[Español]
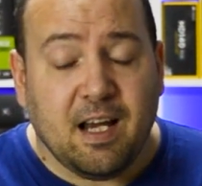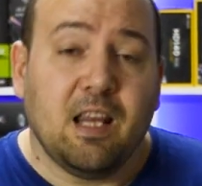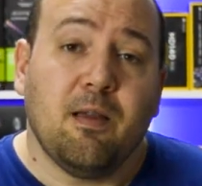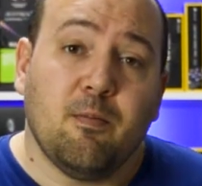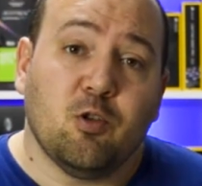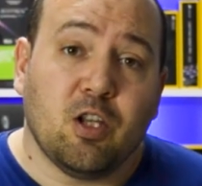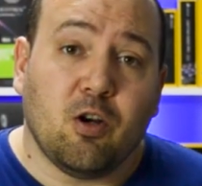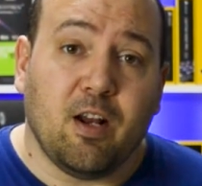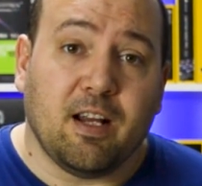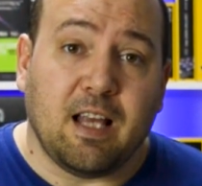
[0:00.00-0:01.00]
que debemos
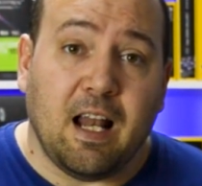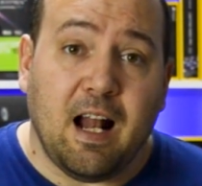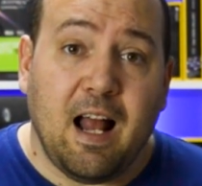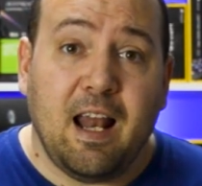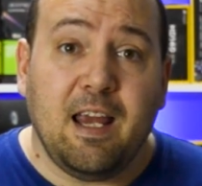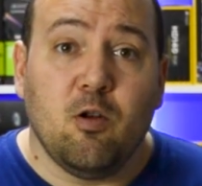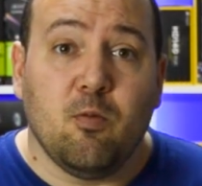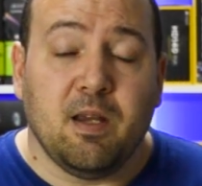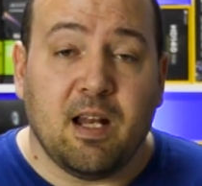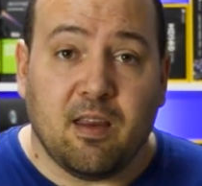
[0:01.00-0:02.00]
de conectar a la
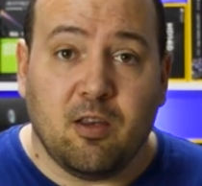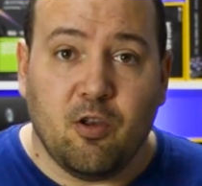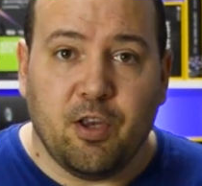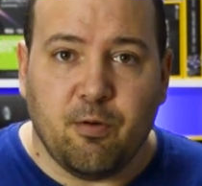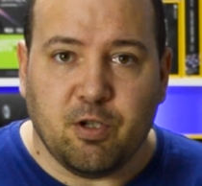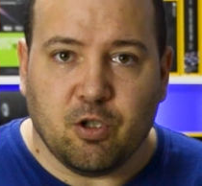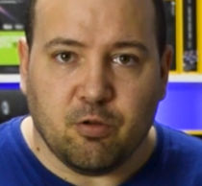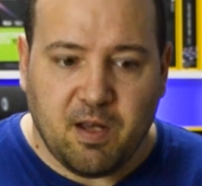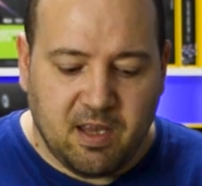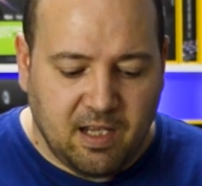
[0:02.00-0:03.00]
iluminación de
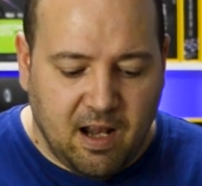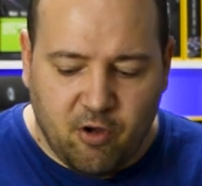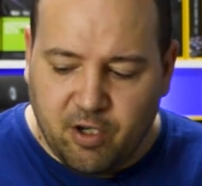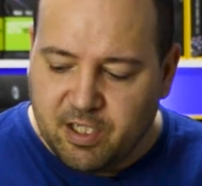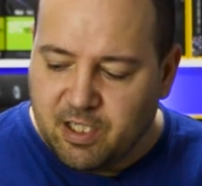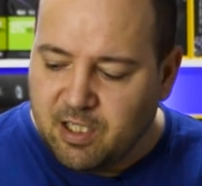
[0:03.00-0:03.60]
nuestros ventiladores.